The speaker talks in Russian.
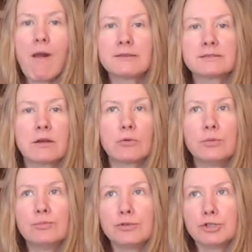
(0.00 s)
С
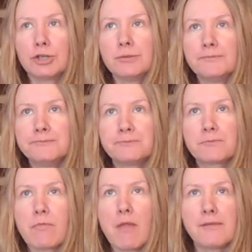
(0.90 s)
такой бочкой
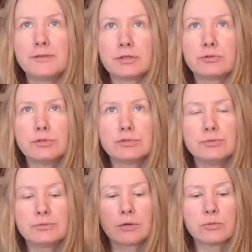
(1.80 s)
мы такой,
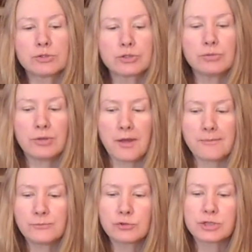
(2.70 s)
на таком шнуре
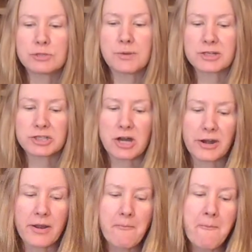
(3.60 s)
тушить
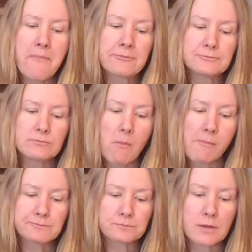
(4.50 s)
пожары.
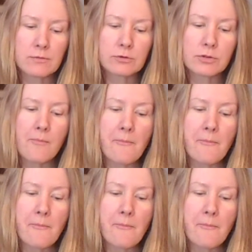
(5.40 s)
Вот.